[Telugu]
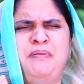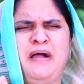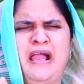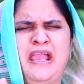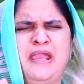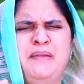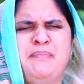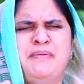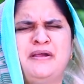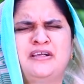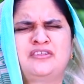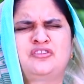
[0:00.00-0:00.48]

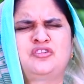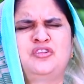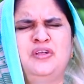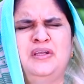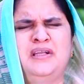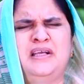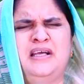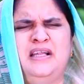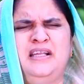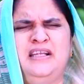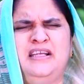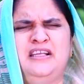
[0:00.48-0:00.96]

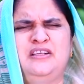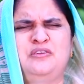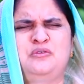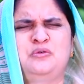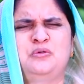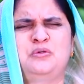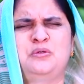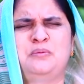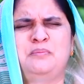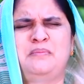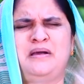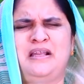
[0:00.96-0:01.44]
భయభక్తులు కలిగిన
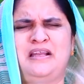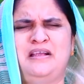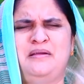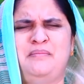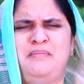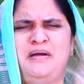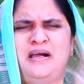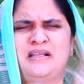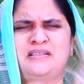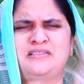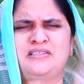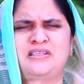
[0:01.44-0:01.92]

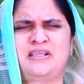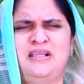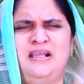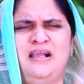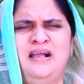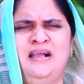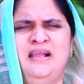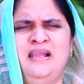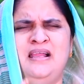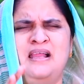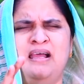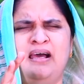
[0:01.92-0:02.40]
కుటుంబాలుగా మార్చయ్యా